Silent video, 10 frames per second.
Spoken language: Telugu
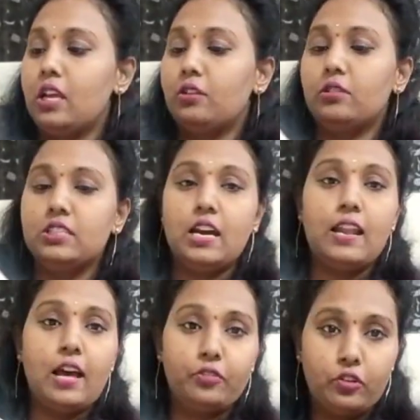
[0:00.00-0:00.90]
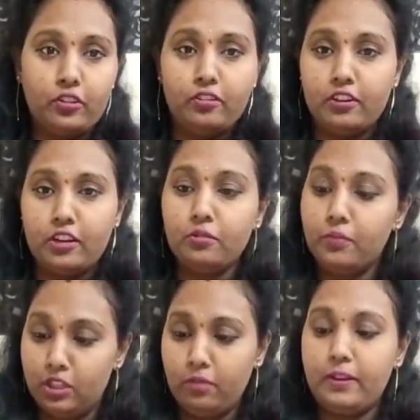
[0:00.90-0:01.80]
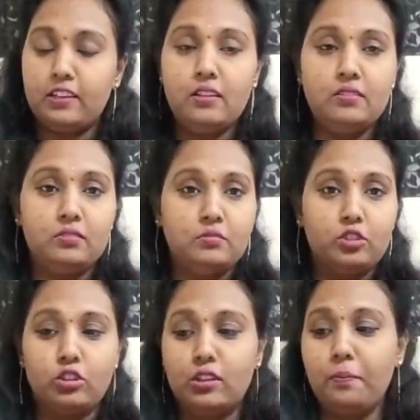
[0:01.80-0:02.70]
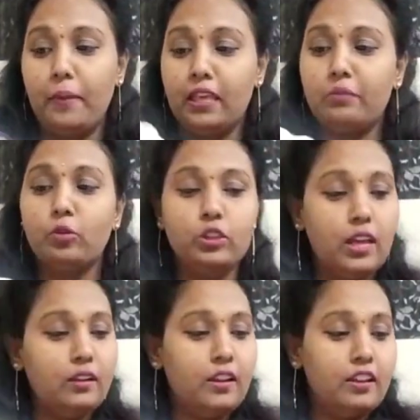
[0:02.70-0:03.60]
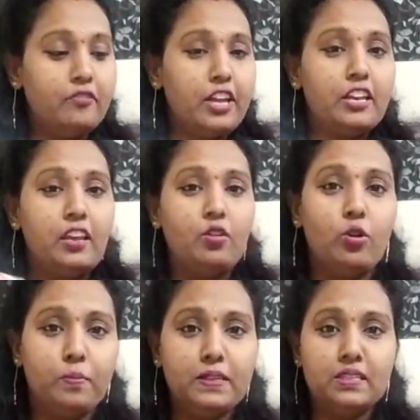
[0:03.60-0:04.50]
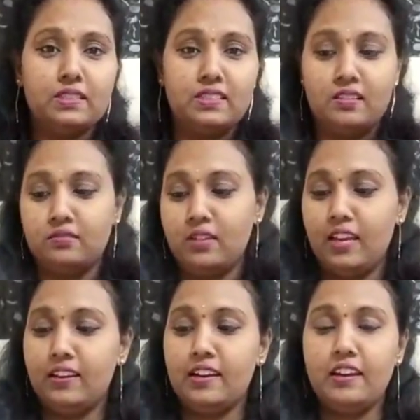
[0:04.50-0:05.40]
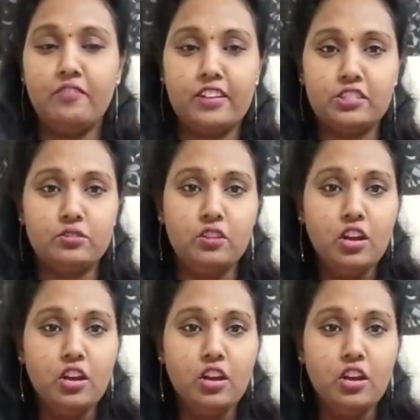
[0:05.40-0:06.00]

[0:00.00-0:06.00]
నేను కూడా చాలా ఆతృతగా ఉన్నాను మీతో పాటే ఇదిగోండి మీ ముందే నేను ఇవన్నీ ఓపెన్ చేస్తున్నాను ఏంటంటే ఫస్ట్